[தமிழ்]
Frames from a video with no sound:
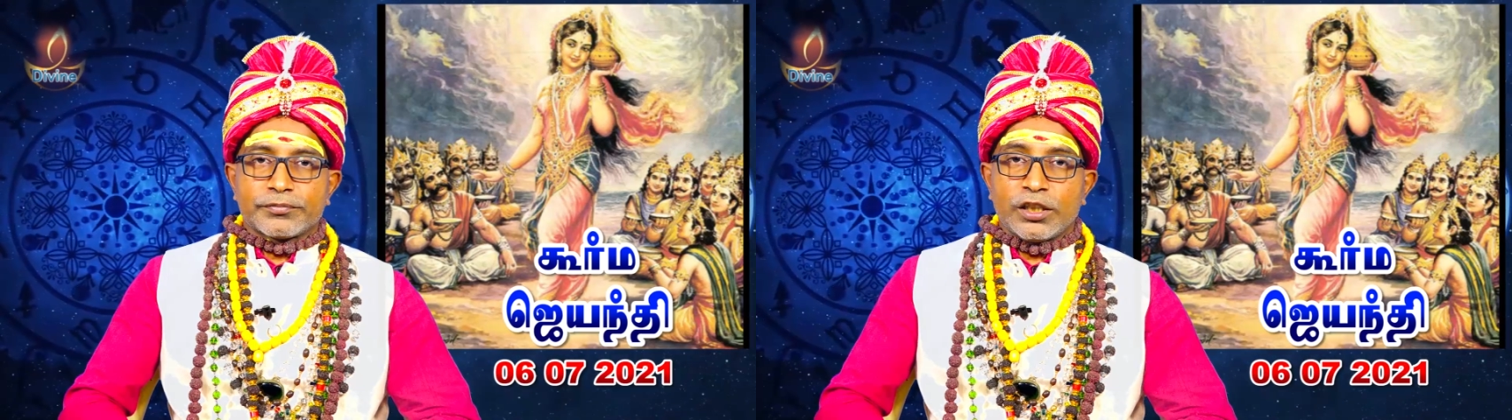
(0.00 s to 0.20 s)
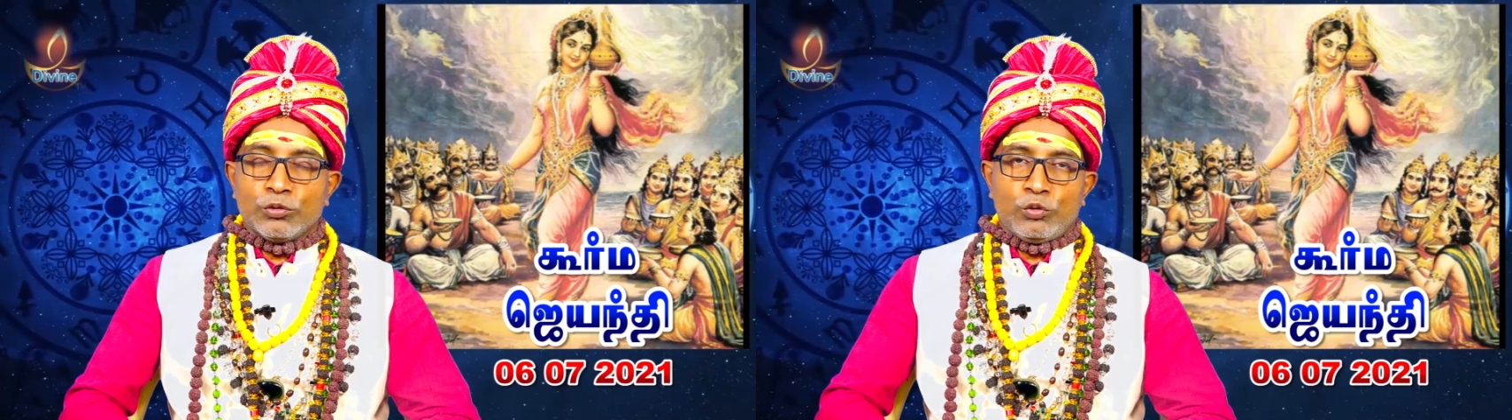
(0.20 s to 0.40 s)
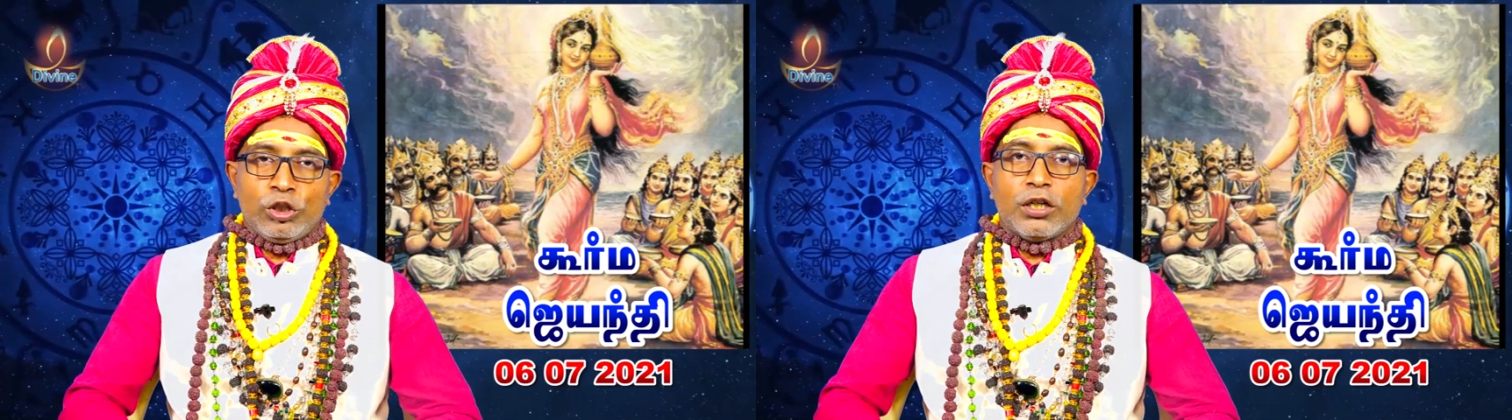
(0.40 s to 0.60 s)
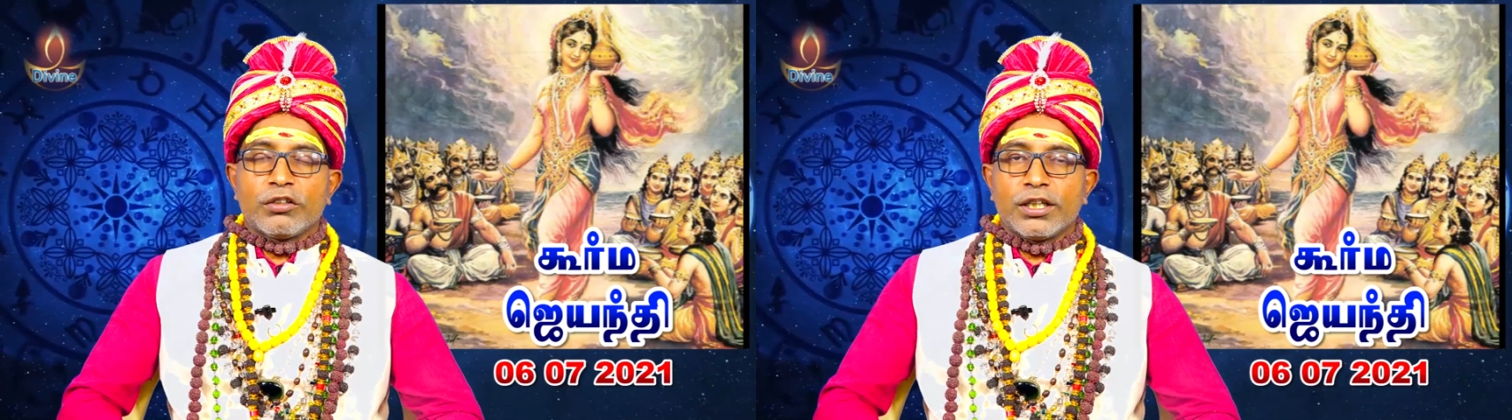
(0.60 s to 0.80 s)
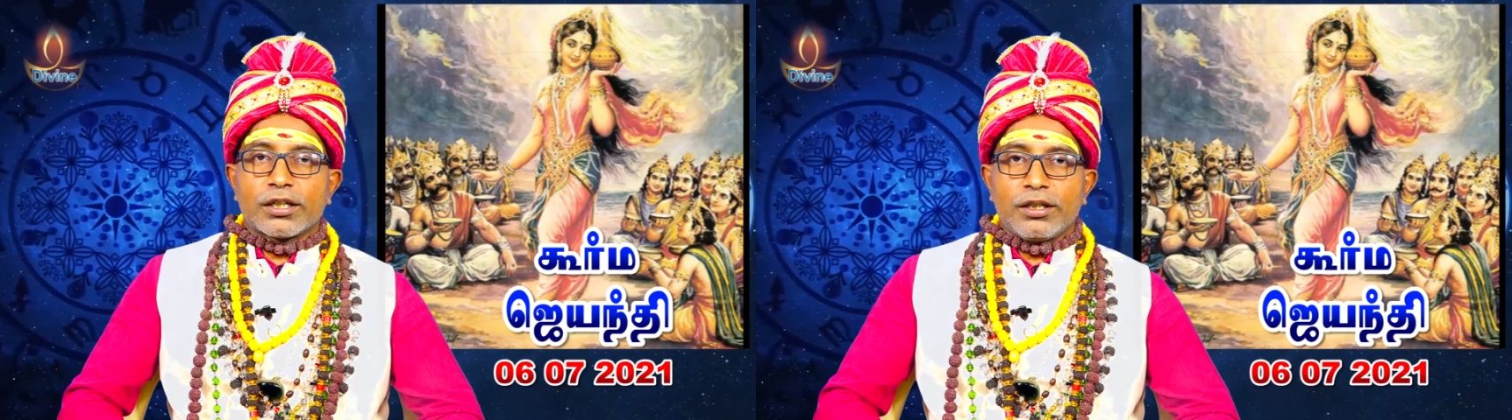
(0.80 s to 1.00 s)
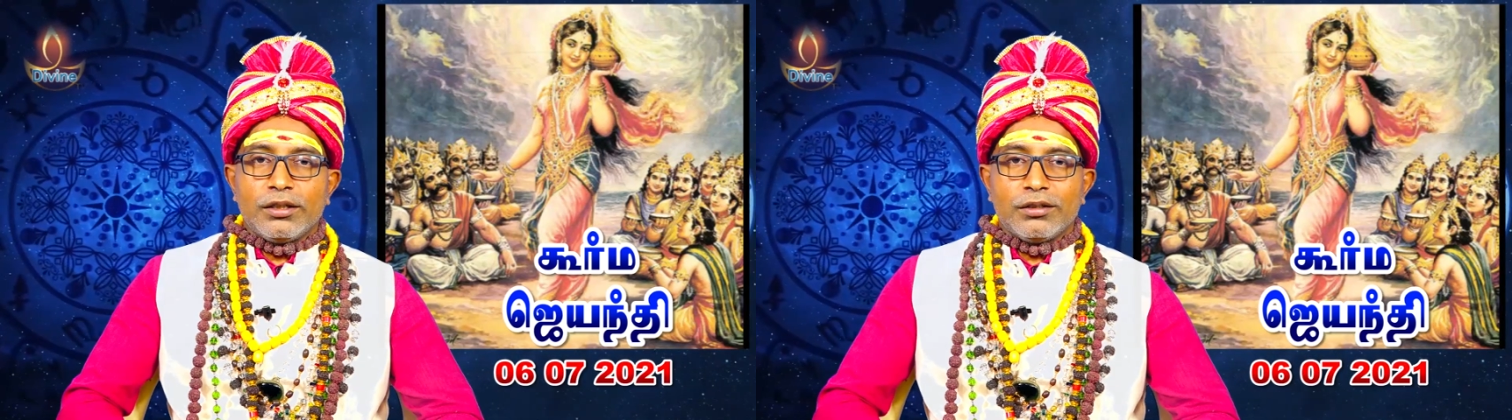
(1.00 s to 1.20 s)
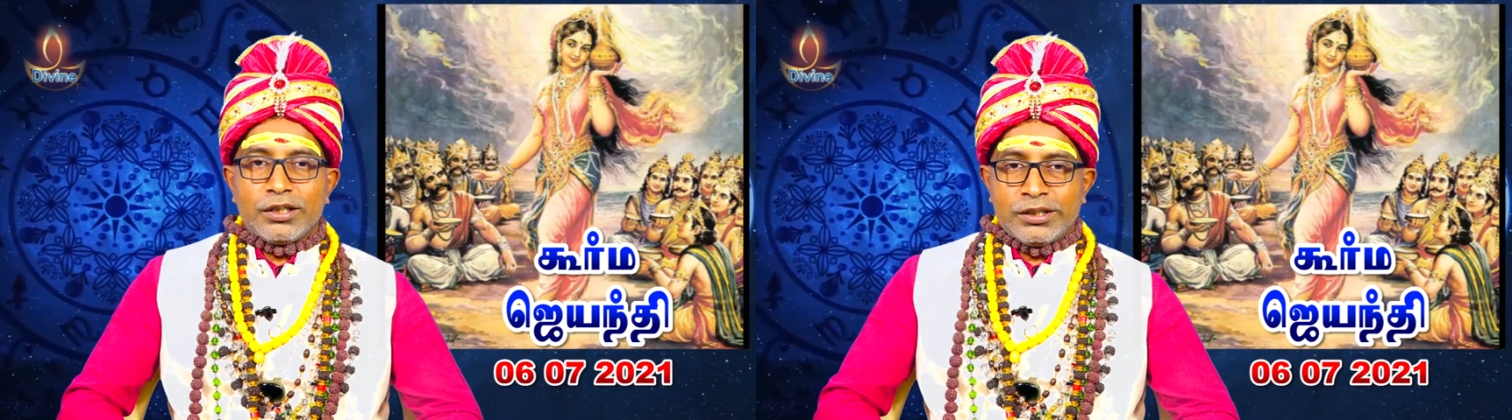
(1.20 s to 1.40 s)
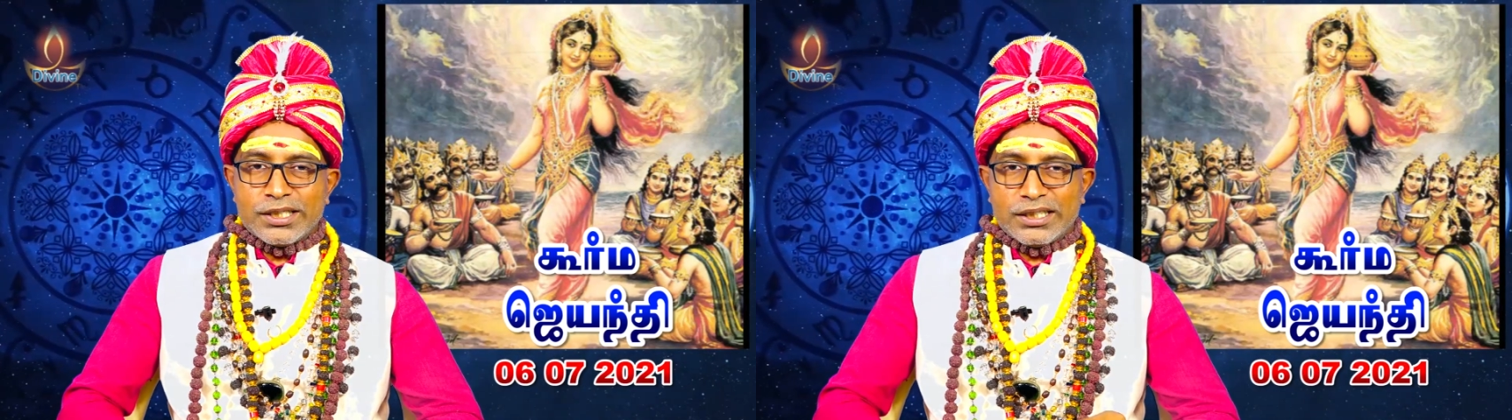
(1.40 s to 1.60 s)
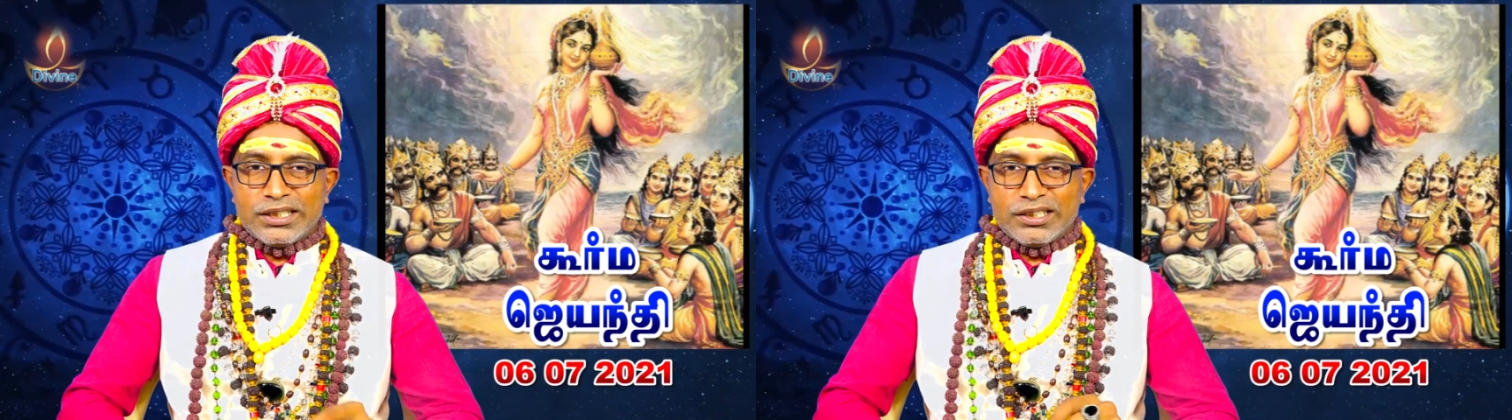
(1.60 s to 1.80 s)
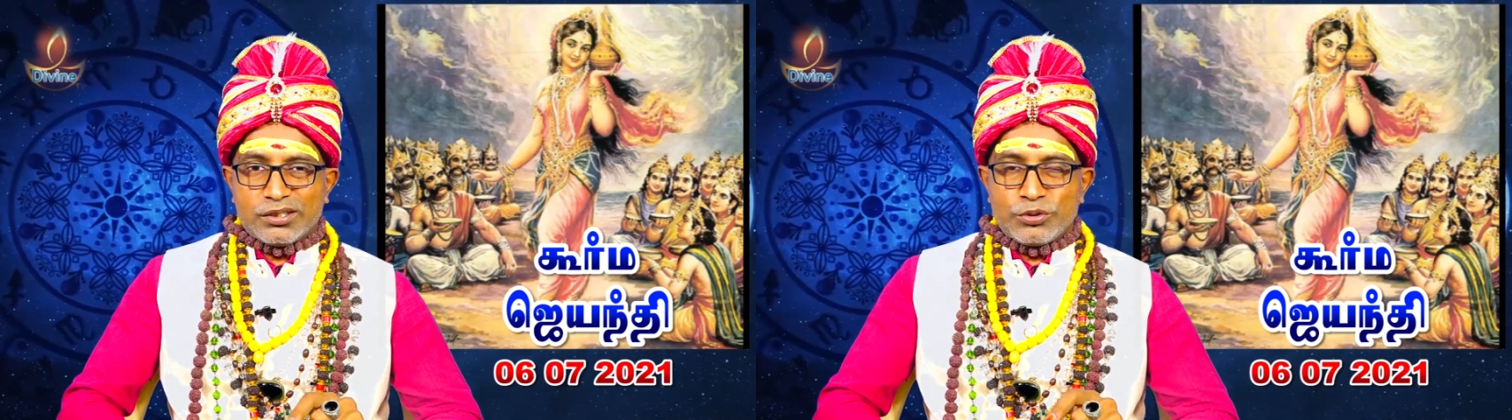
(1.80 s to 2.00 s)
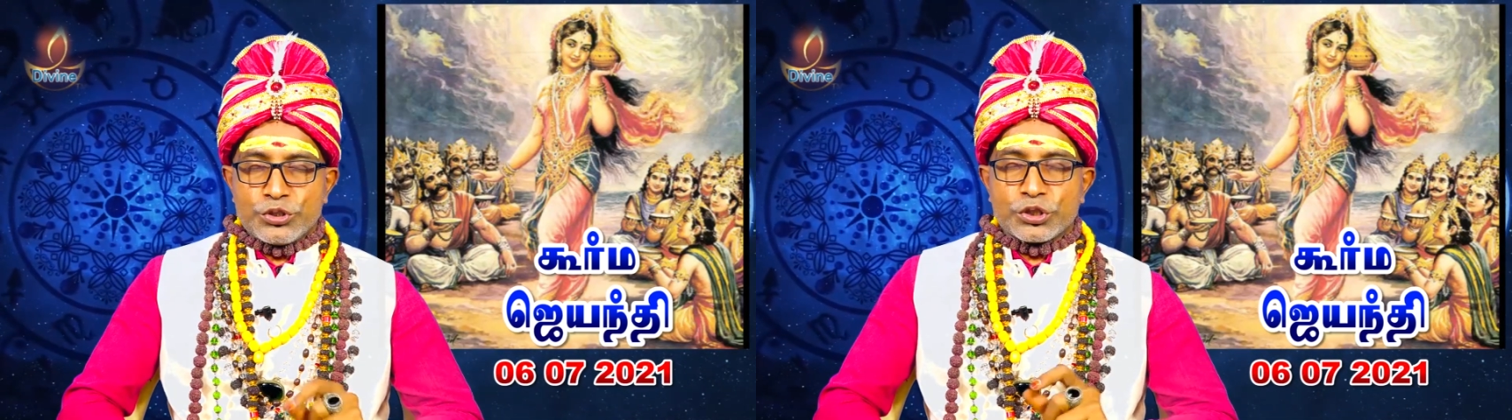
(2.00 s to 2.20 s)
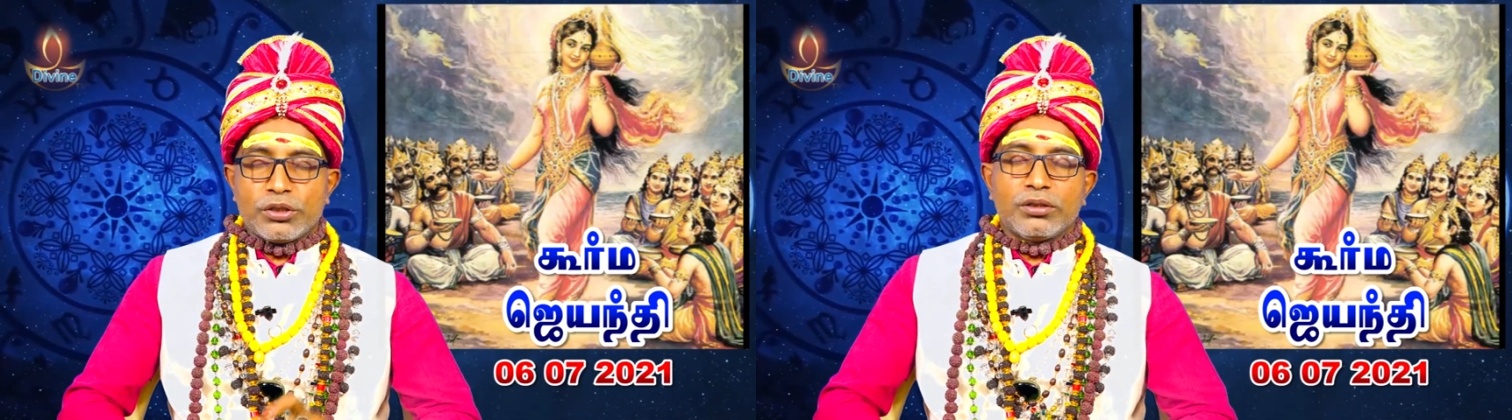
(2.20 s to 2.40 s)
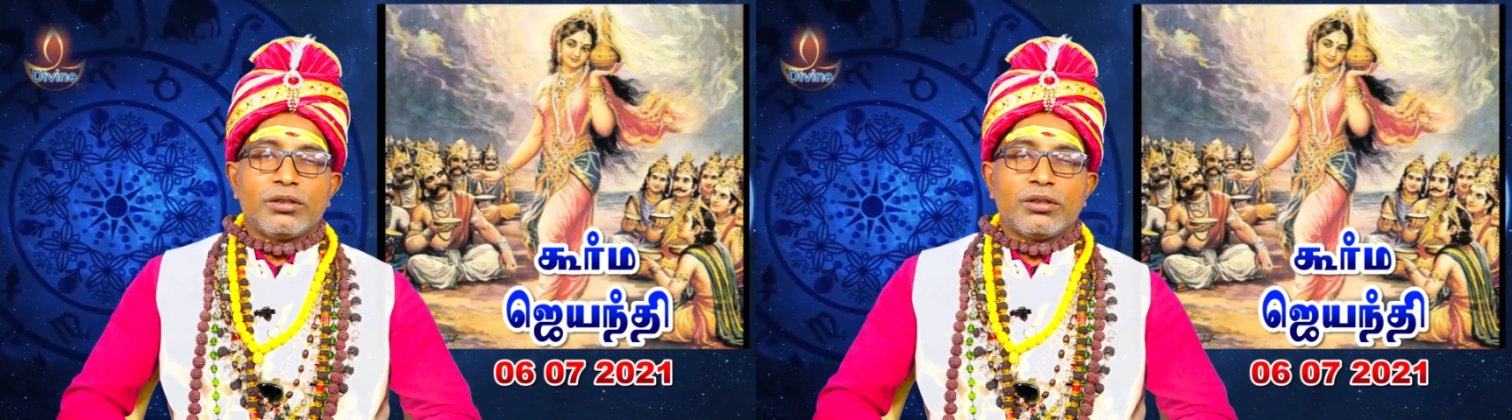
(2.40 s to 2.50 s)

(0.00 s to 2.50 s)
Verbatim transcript: அது முழு அவதாரில் அந்த கொஞ்சம்